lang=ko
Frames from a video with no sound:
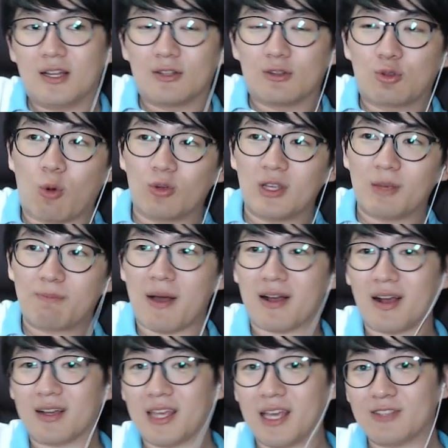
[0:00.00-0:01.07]

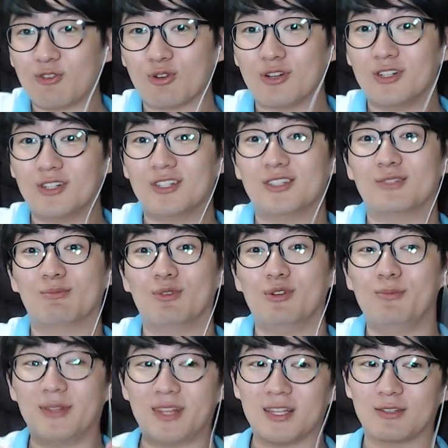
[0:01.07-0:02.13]
독립화가 계속 그
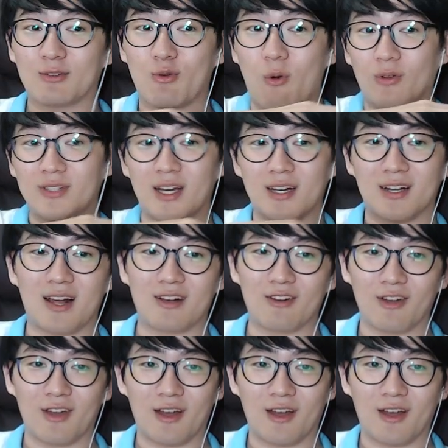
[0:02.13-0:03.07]
물밑에서 공작을 한 거야.